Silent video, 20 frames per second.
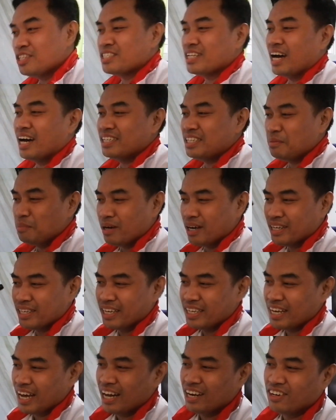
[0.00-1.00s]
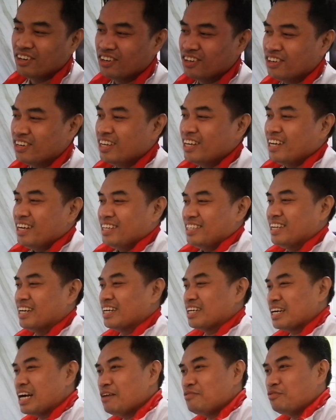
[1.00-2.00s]
sa ating mga nanalo ng
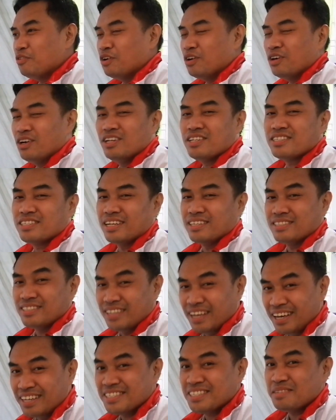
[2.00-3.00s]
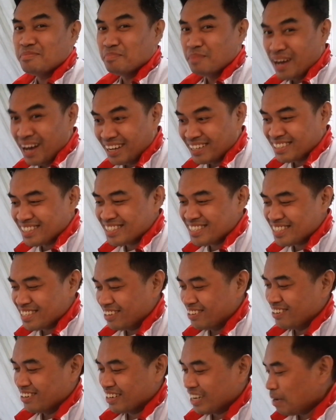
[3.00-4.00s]
raffle sa Chess Mats.
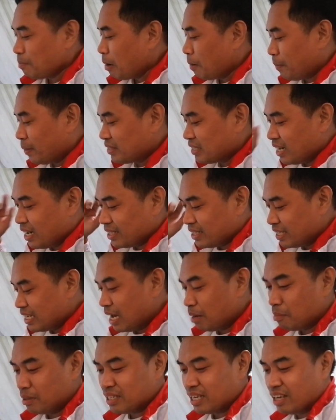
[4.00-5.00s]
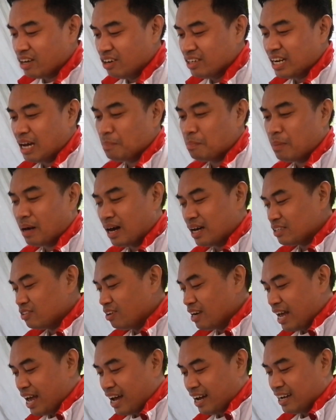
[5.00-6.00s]
Okay, papadala na namin ngayon. Abangan nyo
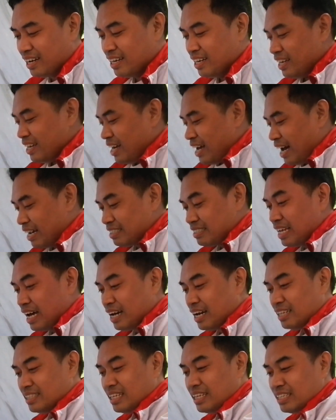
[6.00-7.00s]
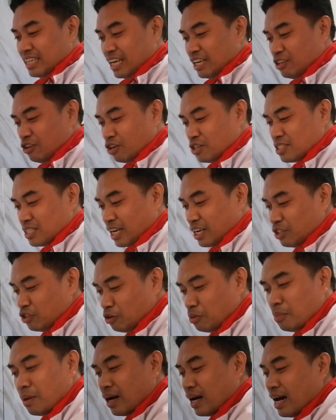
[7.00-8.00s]
lang at darating na iyon sa inyong
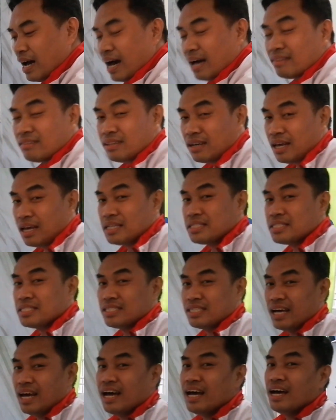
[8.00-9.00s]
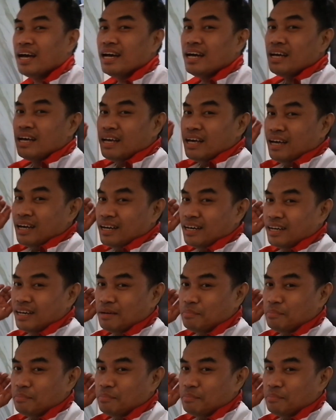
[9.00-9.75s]
mga address na uh,